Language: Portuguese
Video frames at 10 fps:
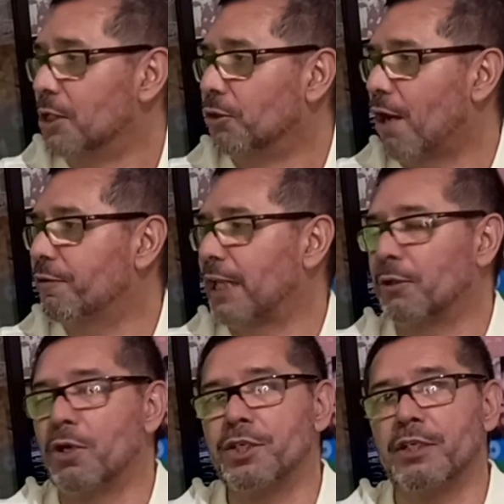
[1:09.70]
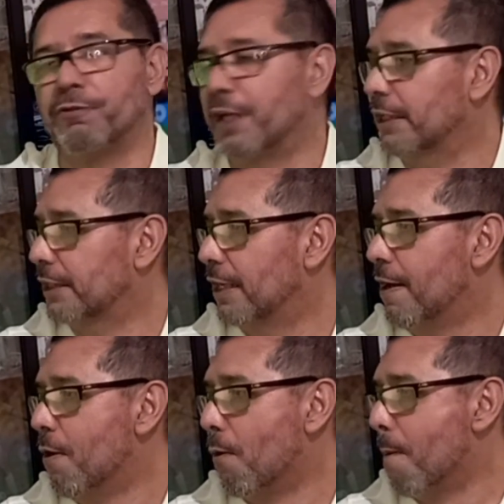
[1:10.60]
9 da noite, enfrenta
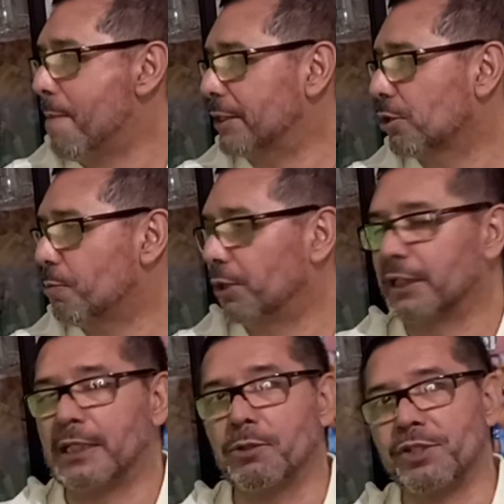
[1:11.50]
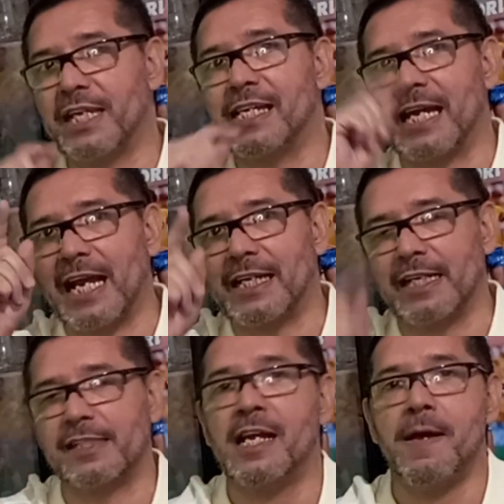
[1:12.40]
o Metropolitanos em
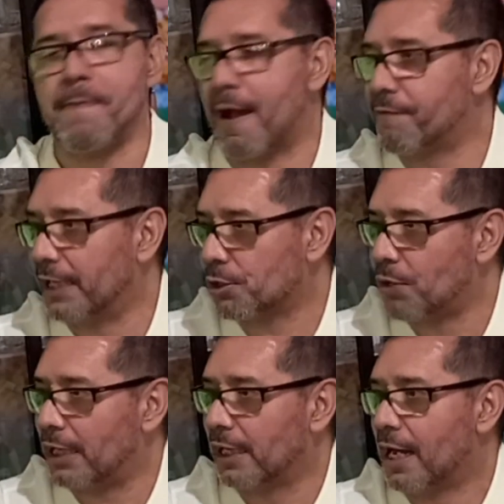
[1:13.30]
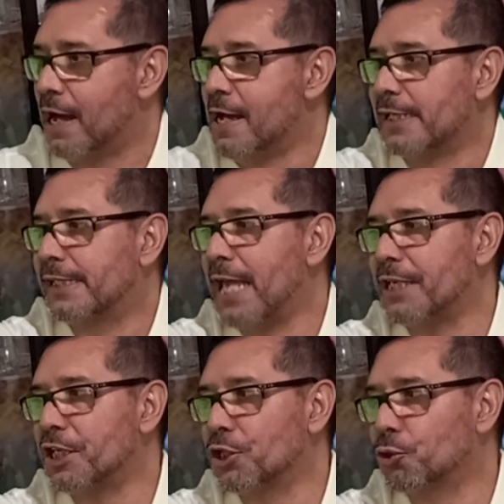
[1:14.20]
Caracas, na Venezuela.
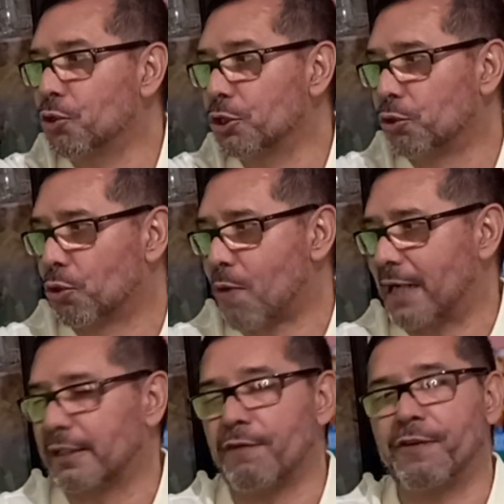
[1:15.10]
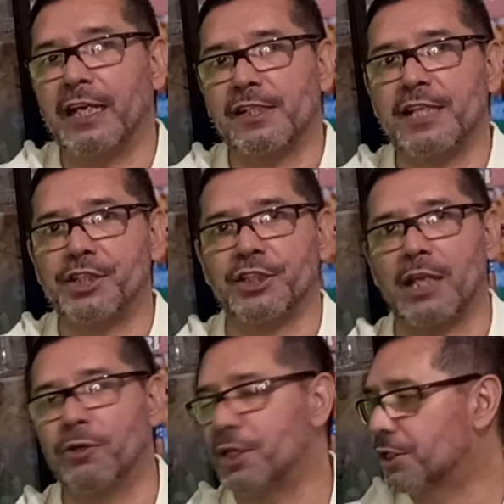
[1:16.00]
7 de junho, quarta-feira, 7 da
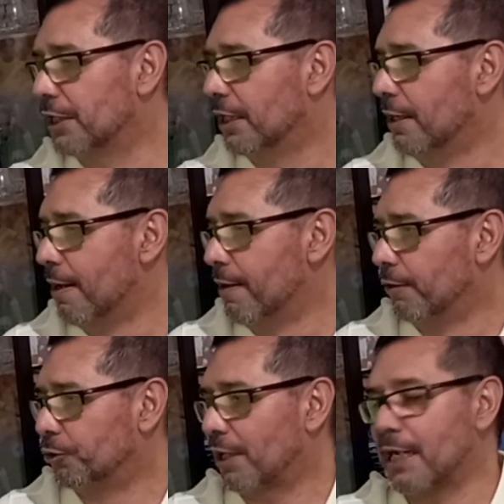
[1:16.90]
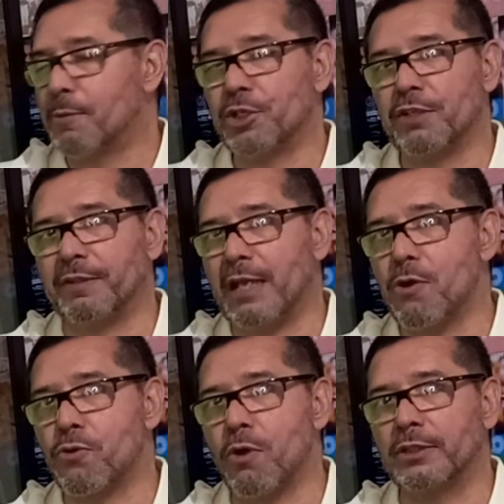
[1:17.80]
noite, joga em
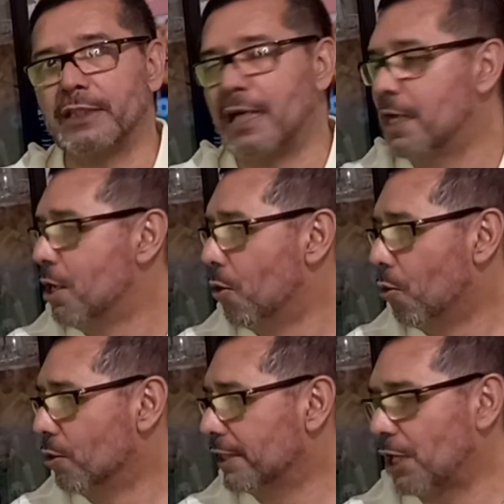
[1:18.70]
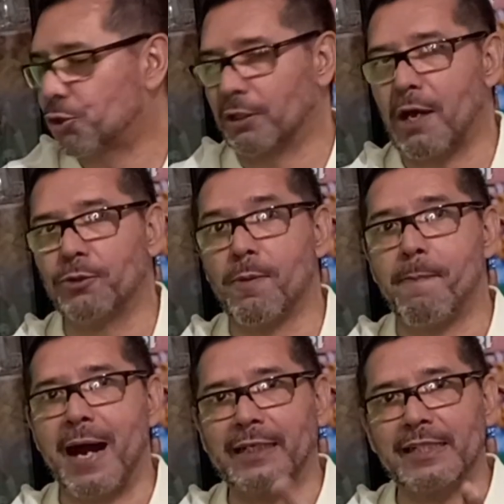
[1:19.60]
Montevidéu contra o Nacional no
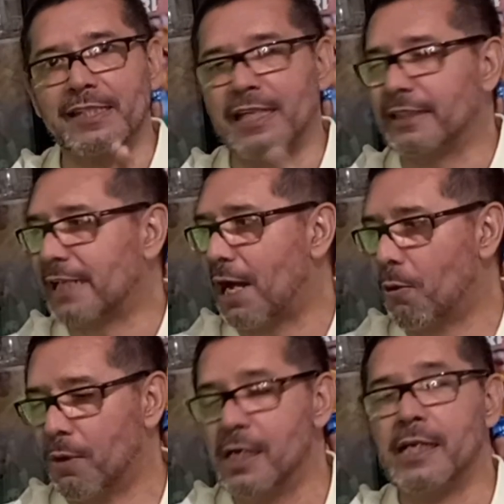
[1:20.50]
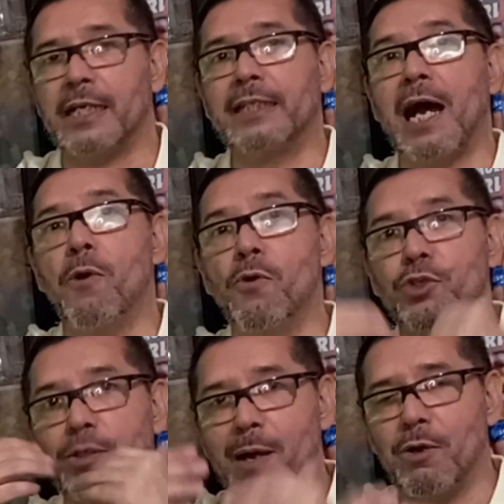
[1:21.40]
Parque Central. E na
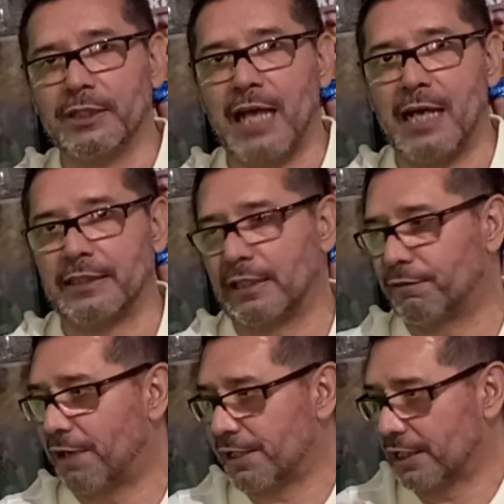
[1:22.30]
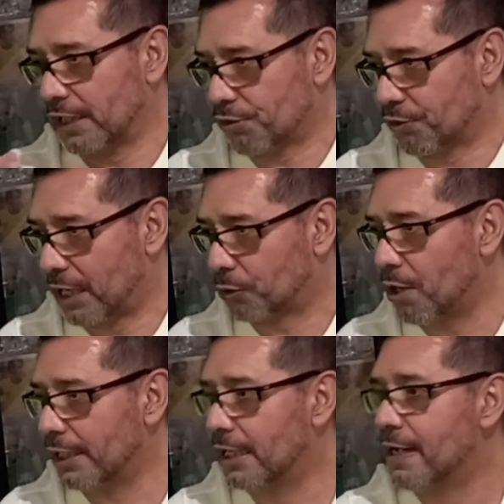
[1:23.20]
última rodada da fase
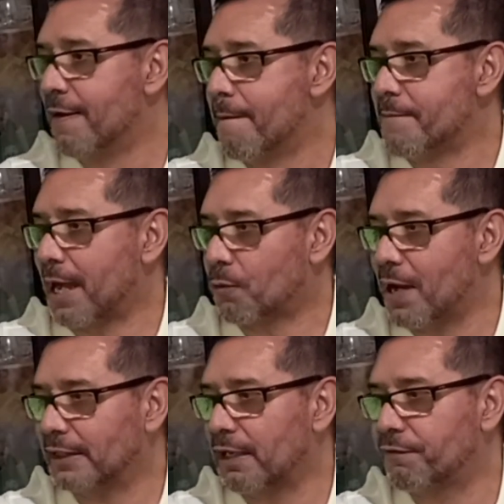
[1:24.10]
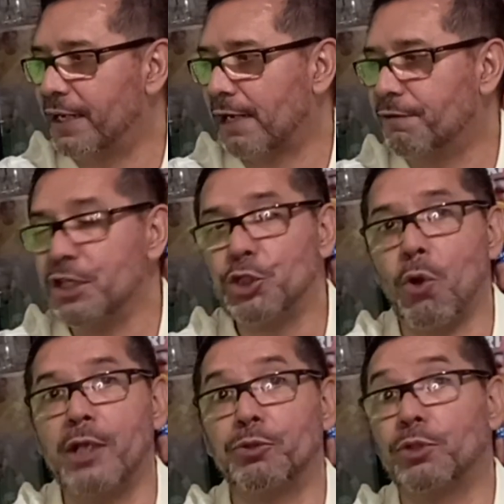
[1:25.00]
classificatória, na quarta-feira,
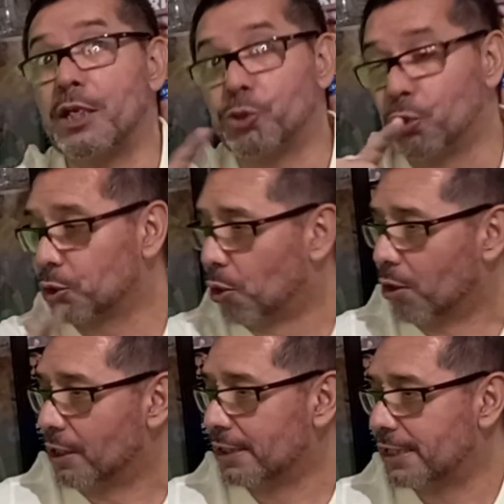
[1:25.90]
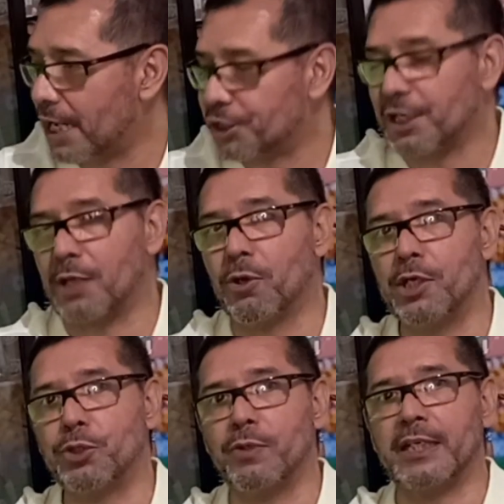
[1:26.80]
28 de junho, 7 da
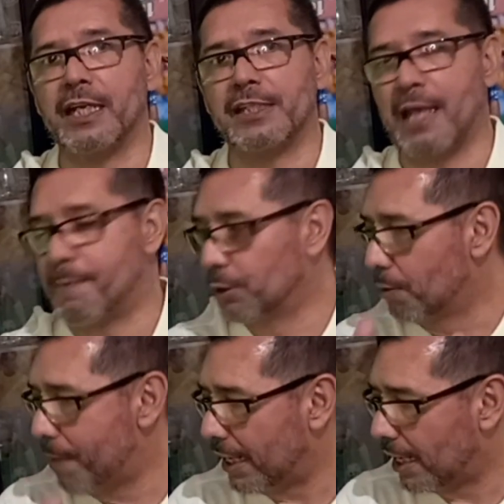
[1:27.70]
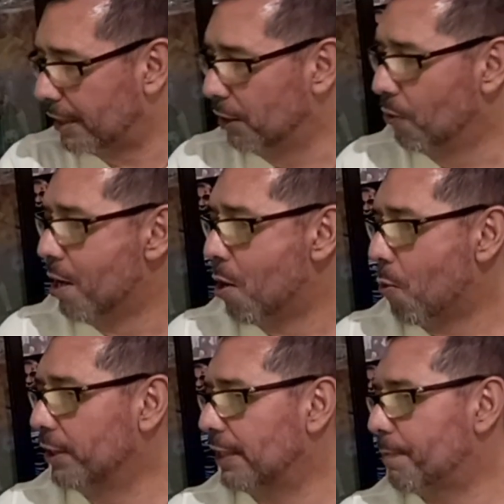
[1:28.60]
noite, o Inter recebe no Beira Rio
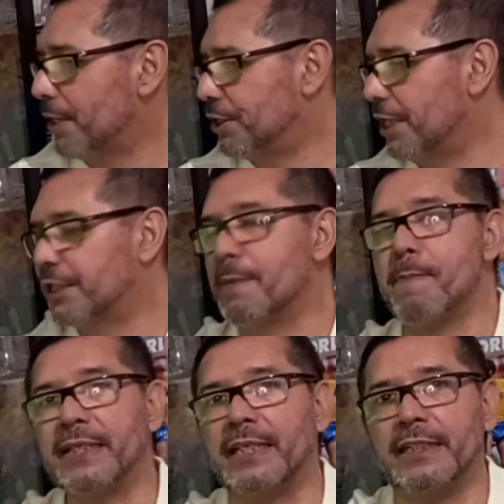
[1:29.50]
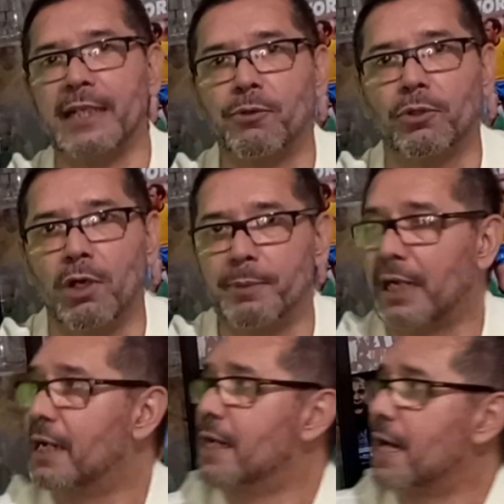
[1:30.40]
o Independiente Medellín da
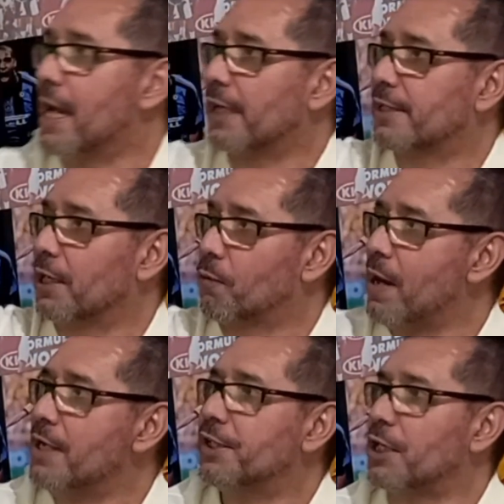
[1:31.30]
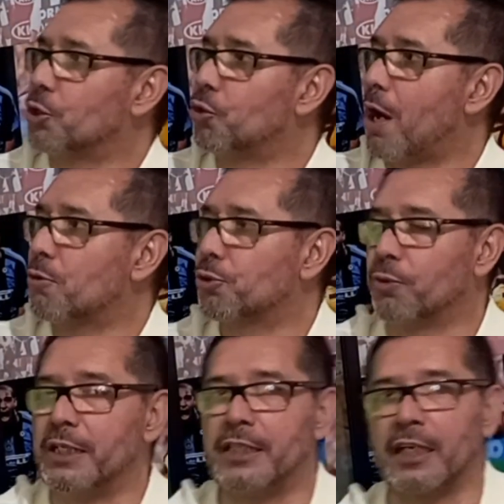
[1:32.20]
Colômbia. É a sequência de jogos do
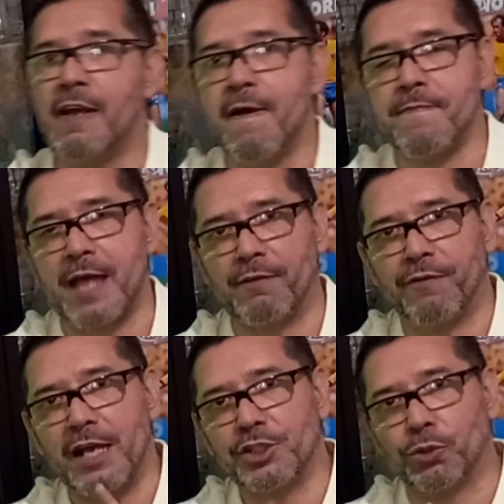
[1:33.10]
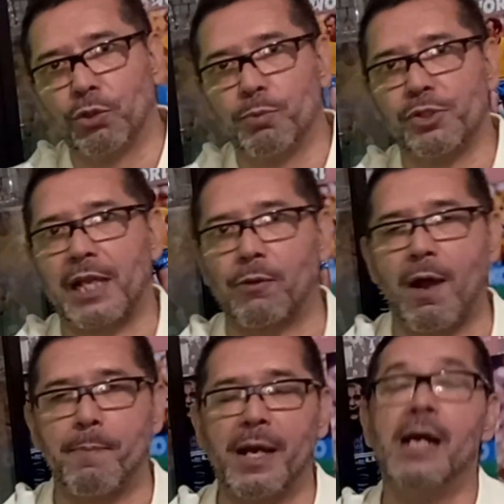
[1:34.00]
Inter na fase de grupos da
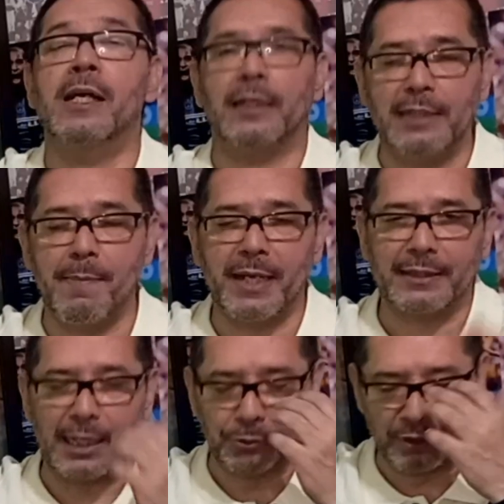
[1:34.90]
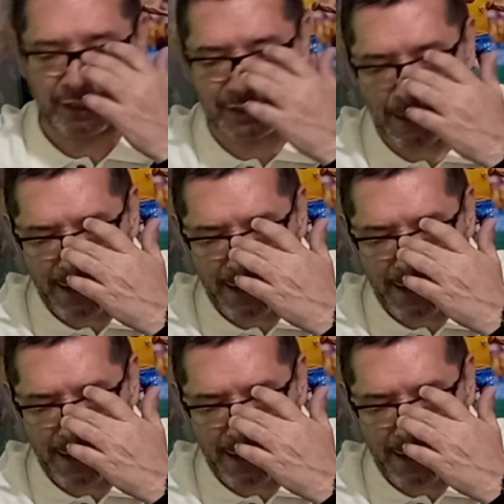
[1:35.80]
Copa Libertadores da